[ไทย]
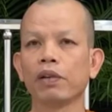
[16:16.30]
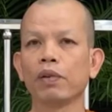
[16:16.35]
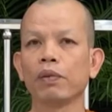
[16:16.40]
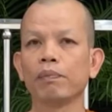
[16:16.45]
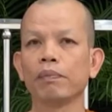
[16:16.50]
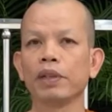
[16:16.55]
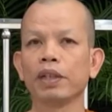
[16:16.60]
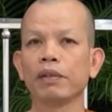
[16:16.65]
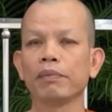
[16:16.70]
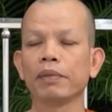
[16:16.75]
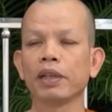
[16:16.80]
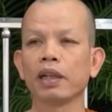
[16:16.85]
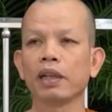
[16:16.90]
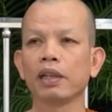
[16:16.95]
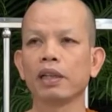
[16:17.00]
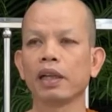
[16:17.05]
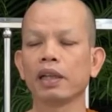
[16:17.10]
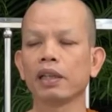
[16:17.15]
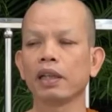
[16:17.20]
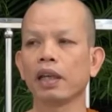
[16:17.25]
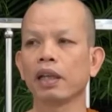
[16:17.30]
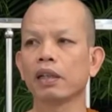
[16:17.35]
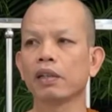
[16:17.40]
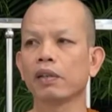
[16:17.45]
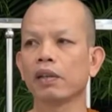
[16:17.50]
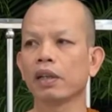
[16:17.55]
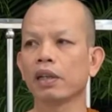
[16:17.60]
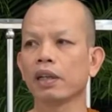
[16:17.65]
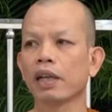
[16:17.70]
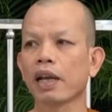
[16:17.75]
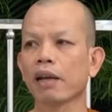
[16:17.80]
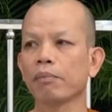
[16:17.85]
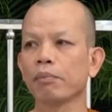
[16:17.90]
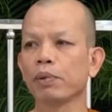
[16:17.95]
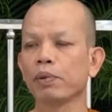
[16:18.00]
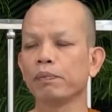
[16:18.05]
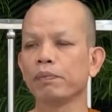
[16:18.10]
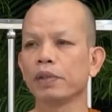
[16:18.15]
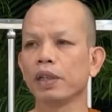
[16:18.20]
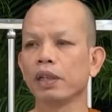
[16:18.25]
ปดลบหนึ่งมันก็เหลือเจ็ดเท่านั้นทั้ง
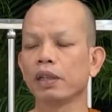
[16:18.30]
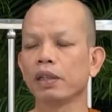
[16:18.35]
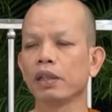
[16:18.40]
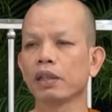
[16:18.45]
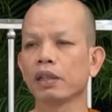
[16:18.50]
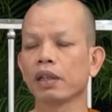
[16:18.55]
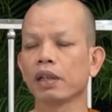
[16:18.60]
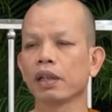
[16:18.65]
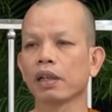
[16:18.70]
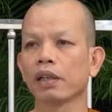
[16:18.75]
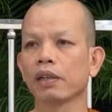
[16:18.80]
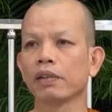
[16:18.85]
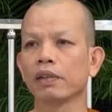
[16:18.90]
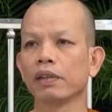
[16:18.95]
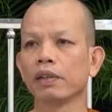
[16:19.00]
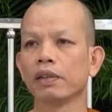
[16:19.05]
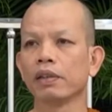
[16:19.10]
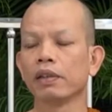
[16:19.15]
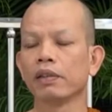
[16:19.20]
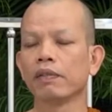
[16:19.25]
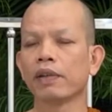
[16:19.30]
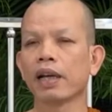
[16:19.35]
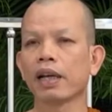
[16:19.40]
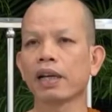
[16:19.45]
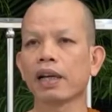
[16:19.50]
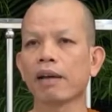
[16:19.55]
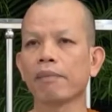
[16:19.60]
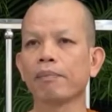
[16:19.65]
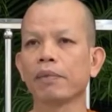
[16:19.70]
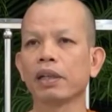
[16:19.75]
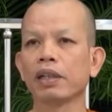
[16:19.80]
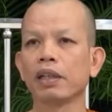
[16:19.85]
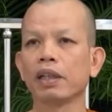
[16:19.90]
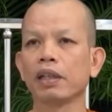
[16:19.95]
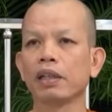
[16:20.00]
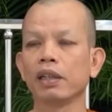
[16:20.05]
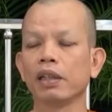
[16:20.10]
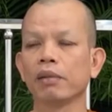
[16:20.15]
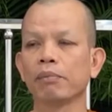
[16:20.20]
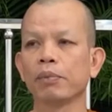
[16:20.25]
ภูมิจิตที่ว่ากลับมา
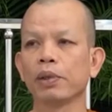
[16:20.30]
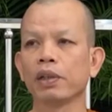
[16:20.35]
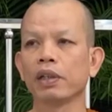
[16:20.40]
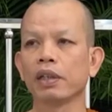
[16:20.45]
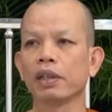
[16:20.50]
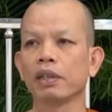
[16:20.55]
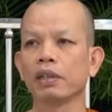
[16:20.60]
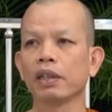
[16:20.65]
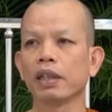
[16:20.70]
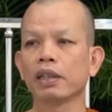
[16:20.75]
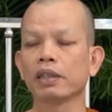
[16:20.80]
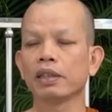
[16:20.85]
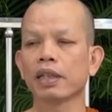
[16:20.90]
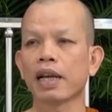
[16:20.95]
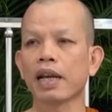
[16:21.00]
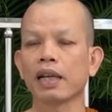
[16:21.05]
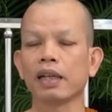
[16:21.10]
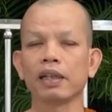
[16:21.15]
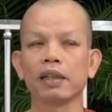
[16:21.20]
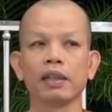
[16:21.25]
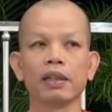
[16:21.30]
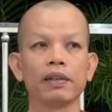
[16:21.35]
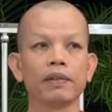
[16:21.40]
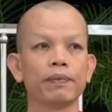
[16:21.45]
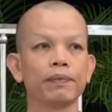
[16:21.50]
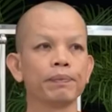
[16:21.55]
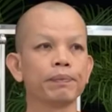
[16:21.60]
เกิดอีกบ่เกินเจ็ดศาสตร์